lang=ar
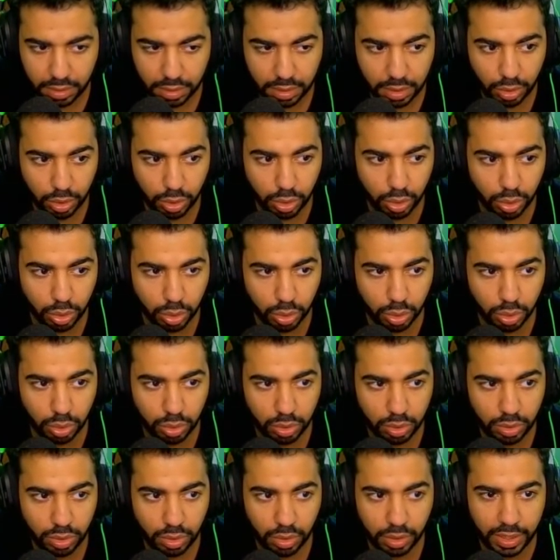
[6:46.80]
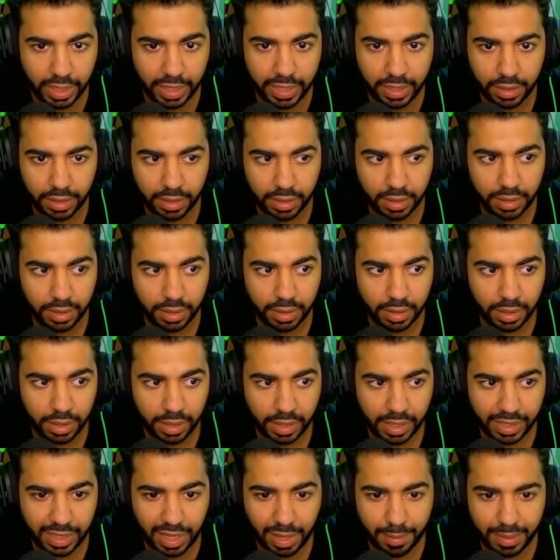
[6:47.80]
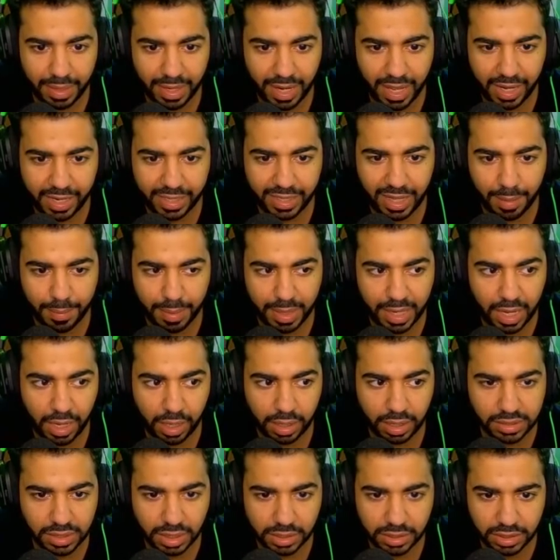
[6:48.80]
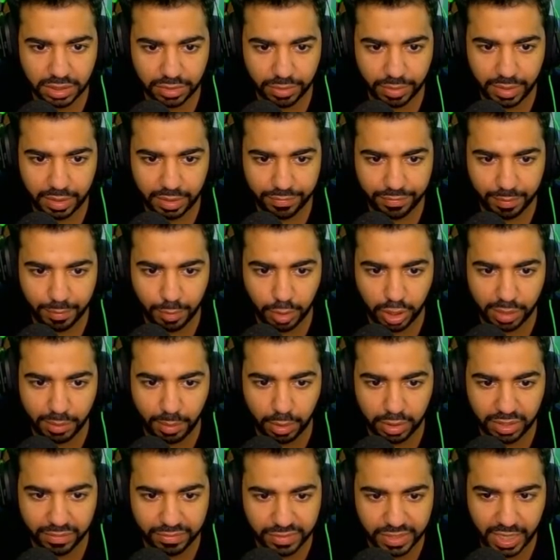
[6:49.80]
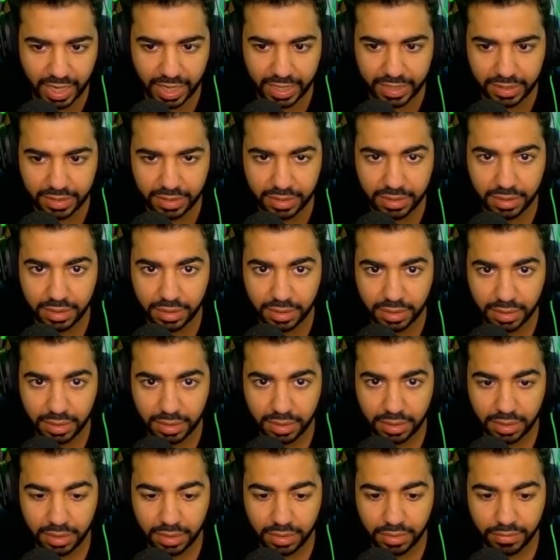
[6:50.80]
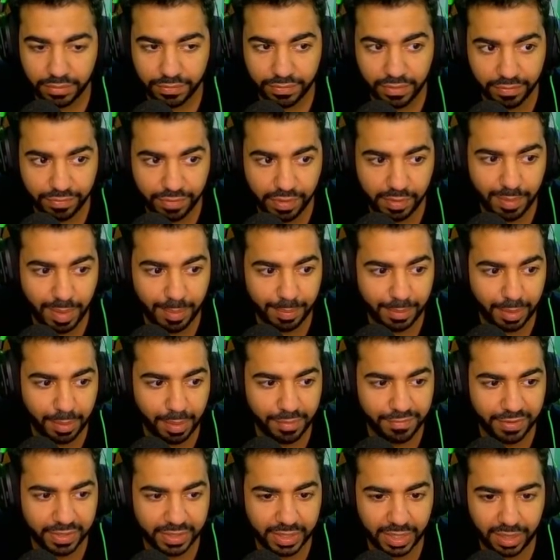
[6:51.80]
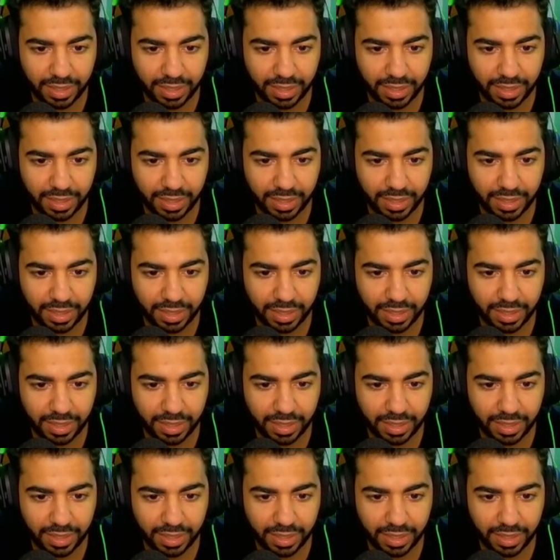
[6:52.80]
اوه اوكي كده عملناها كده عملناها خلاص 10 ثواني فممكن نموت نفسنا عادي ففي باب كمان فتح